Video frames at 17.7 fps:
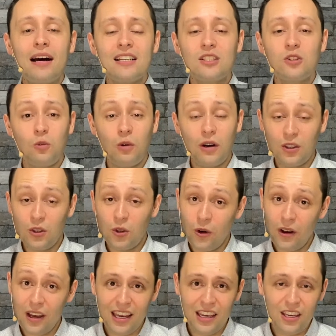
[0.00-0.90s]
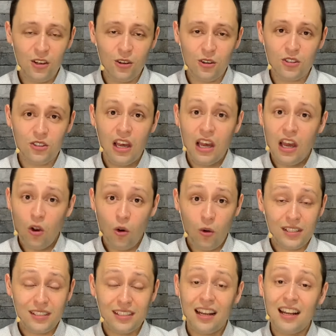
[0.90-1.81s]
cuando ellos lo
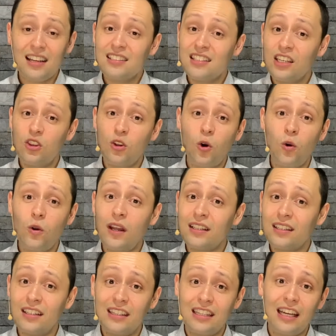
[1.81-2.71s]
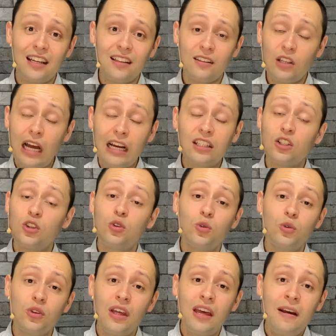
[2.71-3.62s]
están haciendo con actitud,
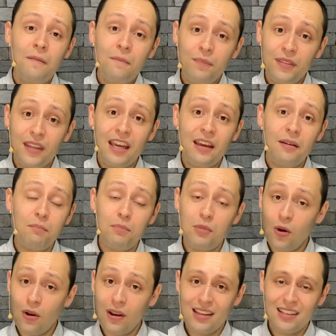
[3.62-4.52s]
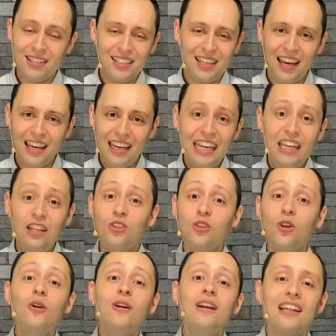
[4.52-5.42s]
actitud de violencia y
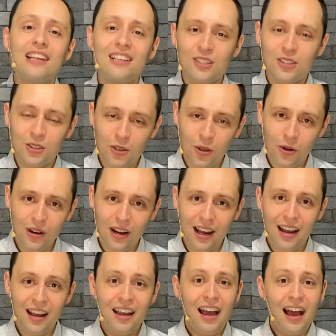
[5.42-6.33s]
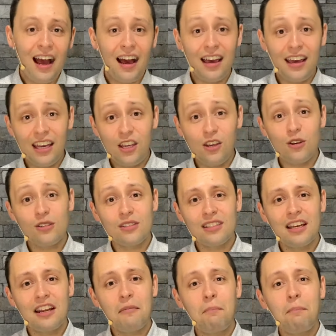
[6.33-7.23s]
no les toca a ellos
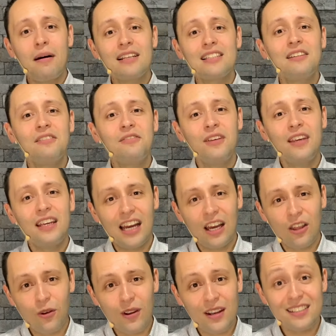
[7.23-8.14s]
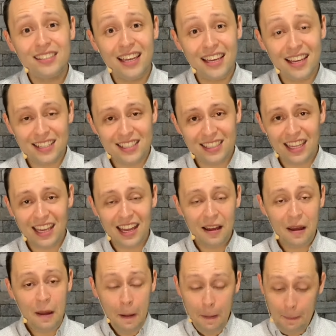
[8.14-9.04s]
ser pacificadores de esta,
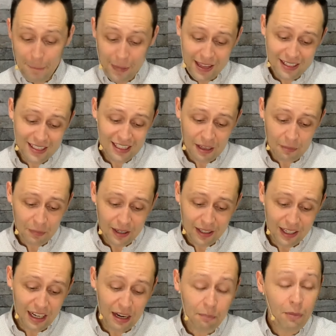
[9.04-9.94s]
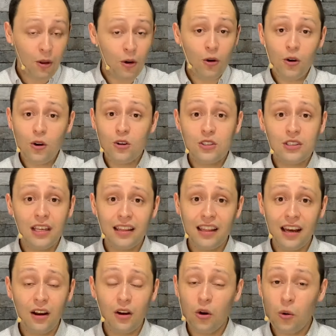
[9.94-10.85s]
de esta manera, pero no se
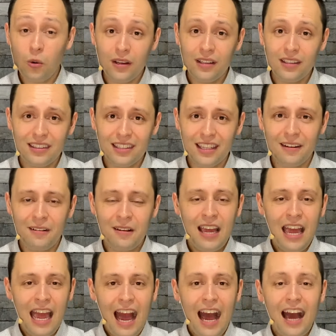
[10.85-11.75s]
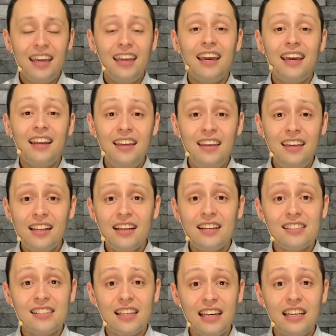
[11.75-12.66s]
dan cuenta. Hay
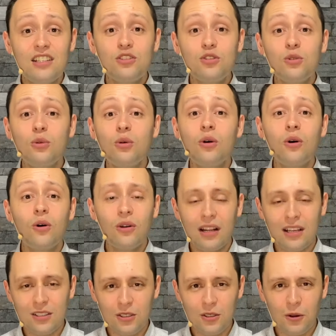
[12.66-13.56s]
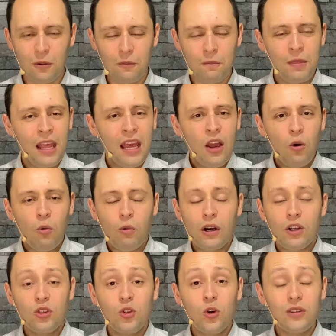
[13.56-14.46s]
heridas en su corazón.
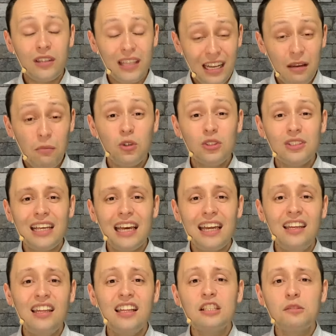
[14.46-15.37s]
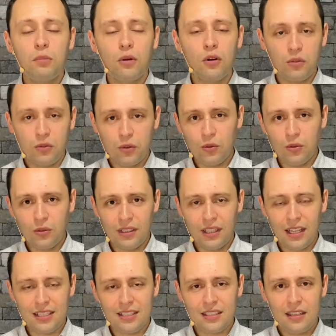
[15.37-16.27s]
Cuando tenemos heridas
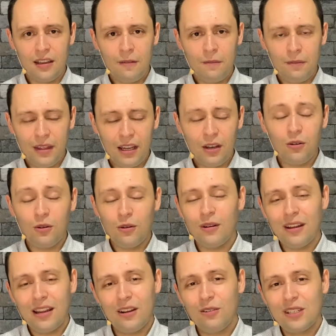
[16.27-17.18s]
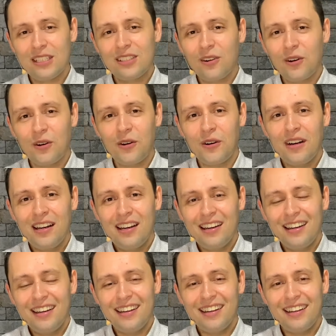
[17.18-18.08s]
profundas, en, nuestro,
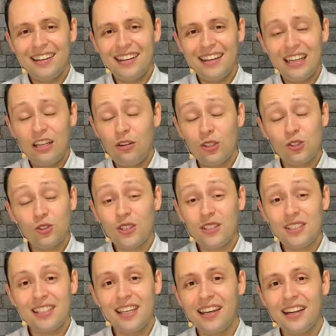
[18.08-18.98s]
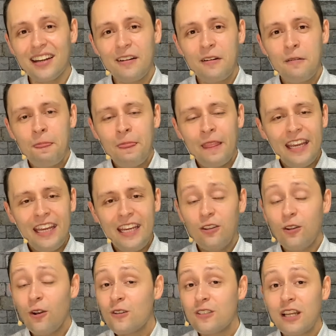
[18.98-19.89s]
eh, en nuestro ser y
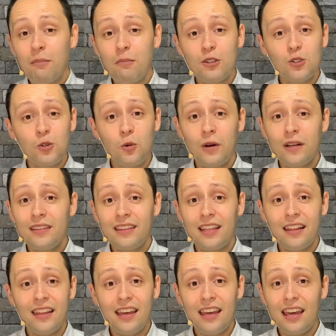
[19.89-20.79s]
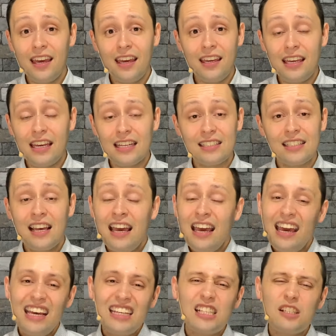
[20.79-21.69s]
no nos damos cuenta de ellas,
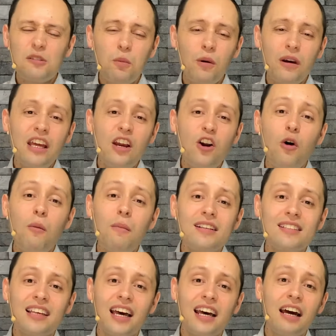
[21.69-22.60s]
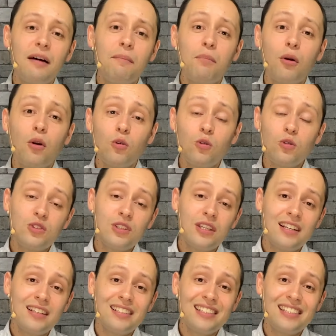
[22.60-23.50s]
esas pueden comenzar a
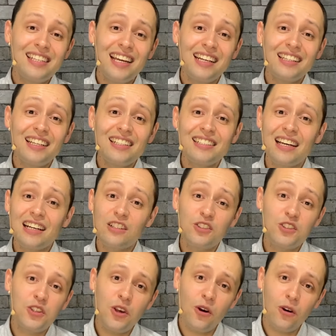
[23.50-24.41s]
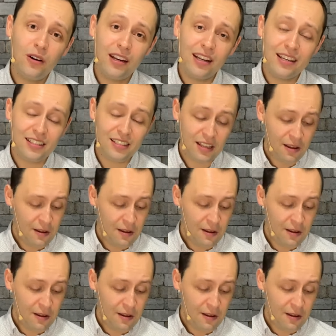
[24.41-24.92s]
producir ciertas acciones,